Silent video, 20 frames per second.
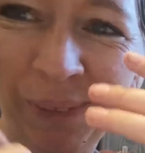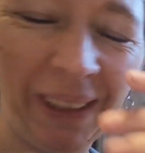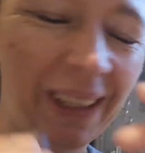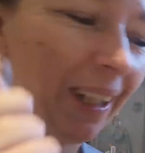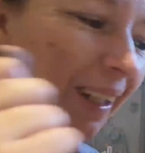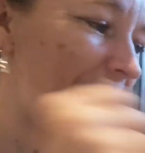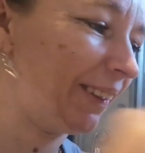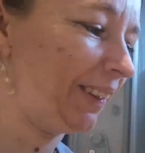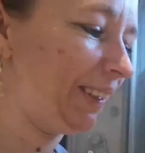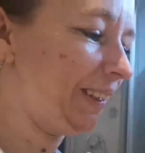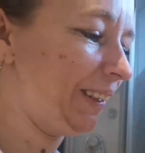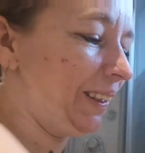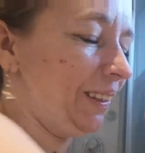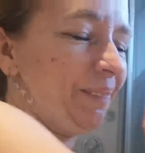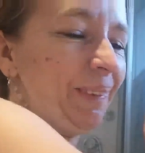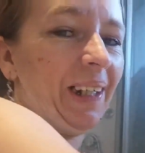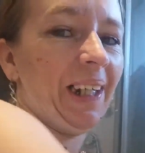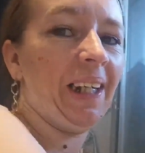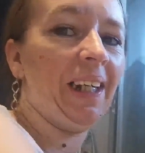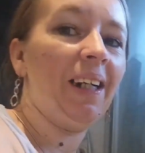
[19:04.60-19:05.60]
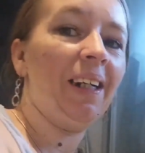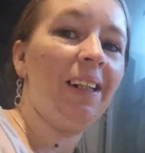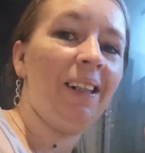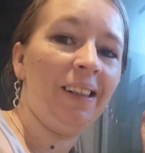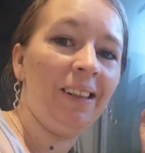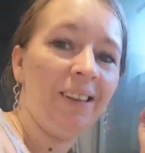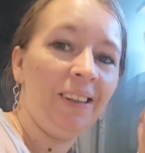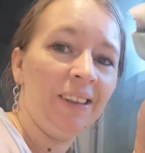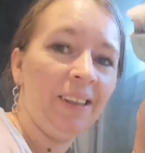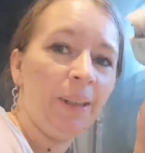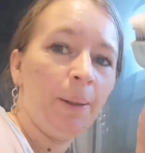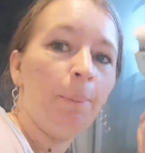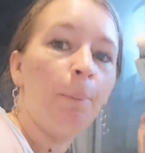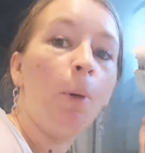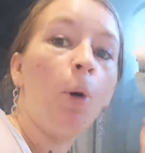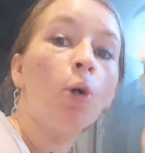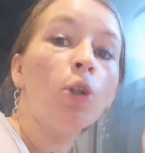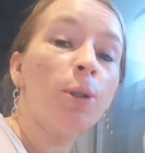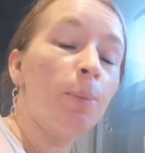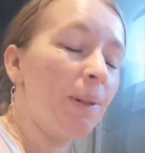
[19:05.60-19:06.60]
vais gratter avec la
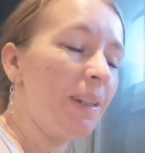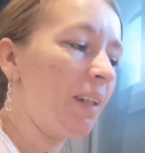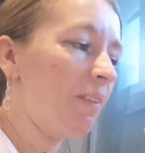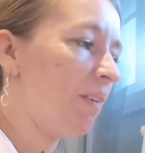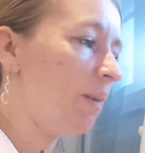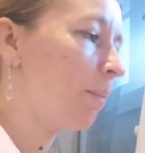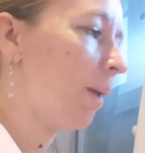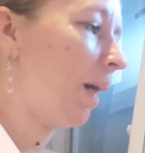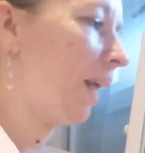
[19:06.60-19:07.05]
brosse, mais ça fait